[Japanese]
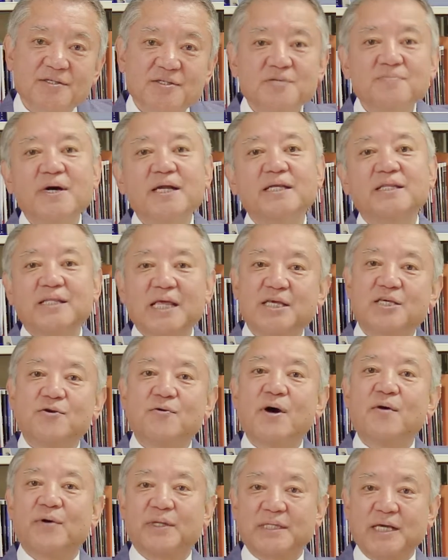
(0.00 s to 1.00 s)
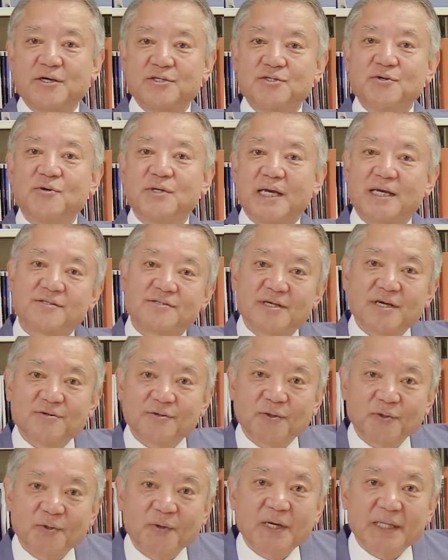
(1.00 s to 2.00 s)
つまり敵は私をやっつけ
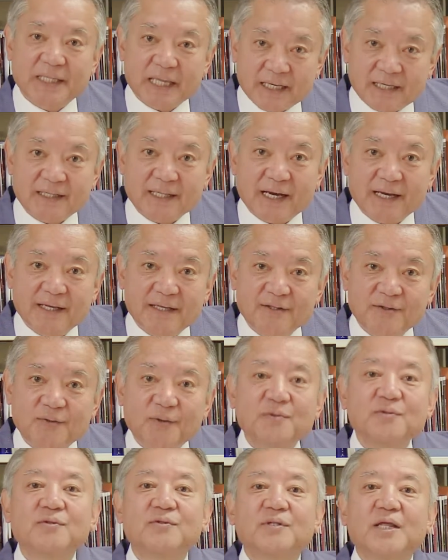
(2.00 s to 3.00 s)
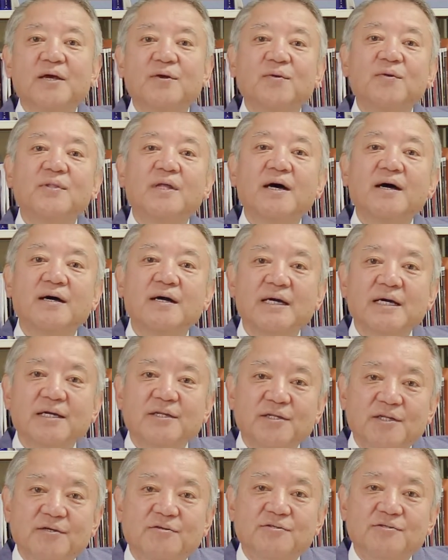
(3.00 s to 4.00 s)
ることができないといったような
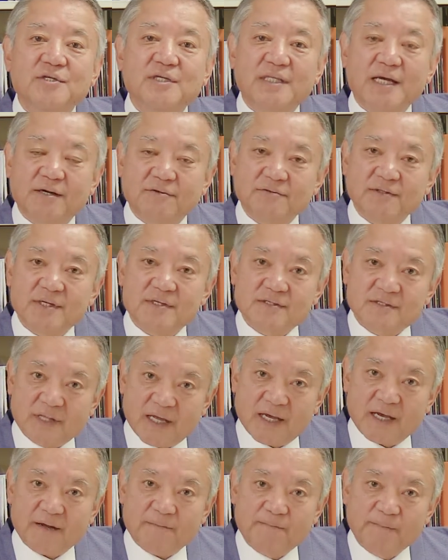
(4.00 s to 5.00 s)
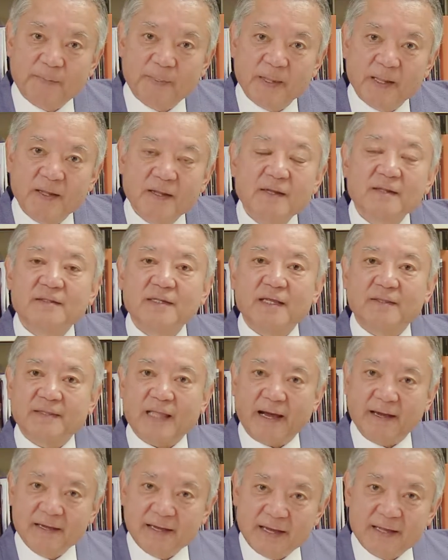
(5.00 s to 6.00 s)
理屈になるんですねで
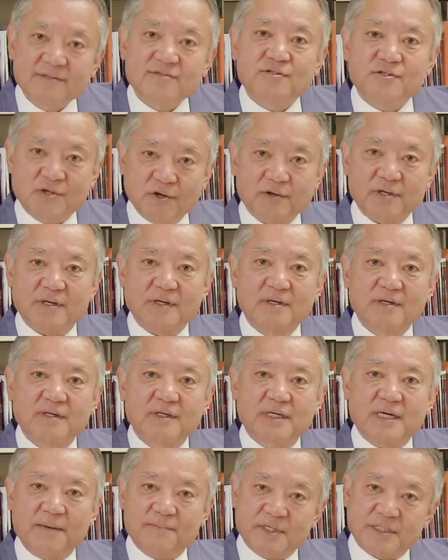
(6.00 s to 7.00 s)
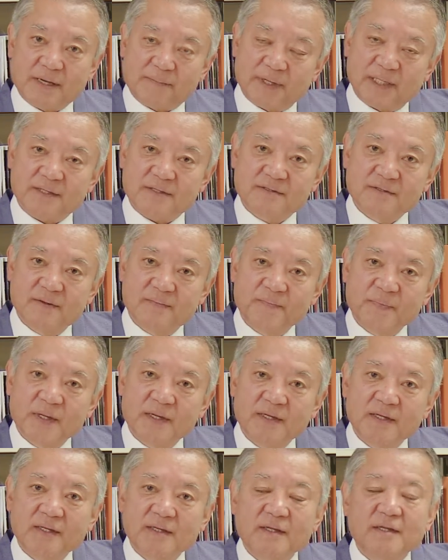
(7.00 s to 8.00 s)
大変強い神様
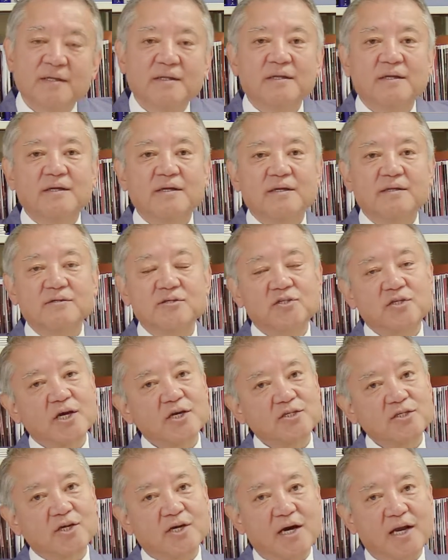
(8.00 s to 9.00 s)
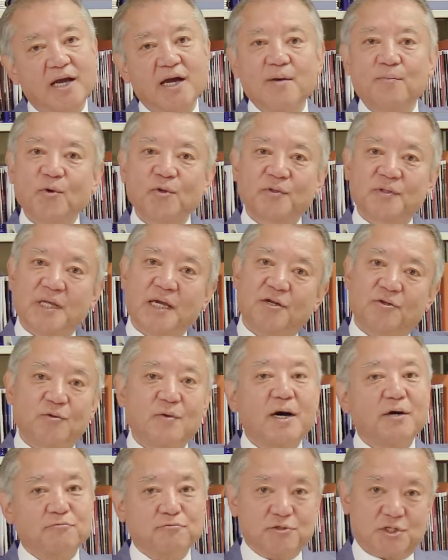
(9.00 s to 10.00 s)
ですしかし彼が持っているの
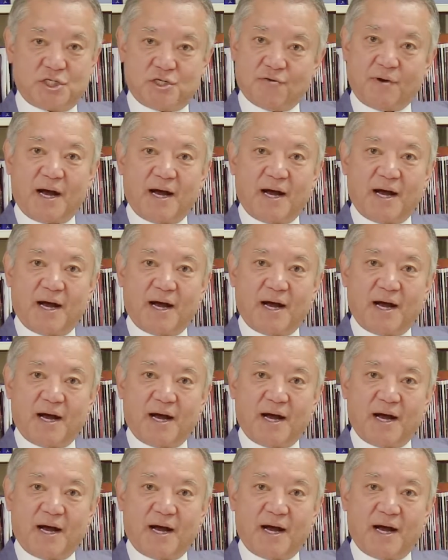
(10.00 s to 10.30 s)
は内